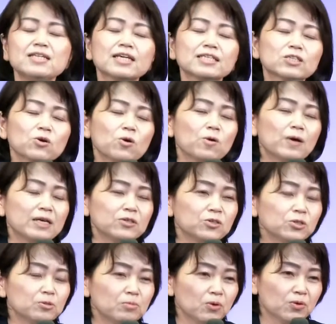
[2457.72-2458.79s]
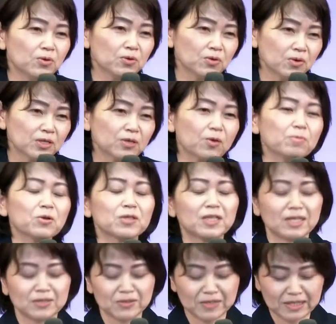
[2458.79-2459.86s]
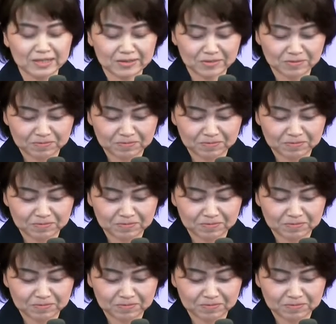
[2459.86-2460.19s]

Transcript: みんなそうは言うもののって思ってるんです。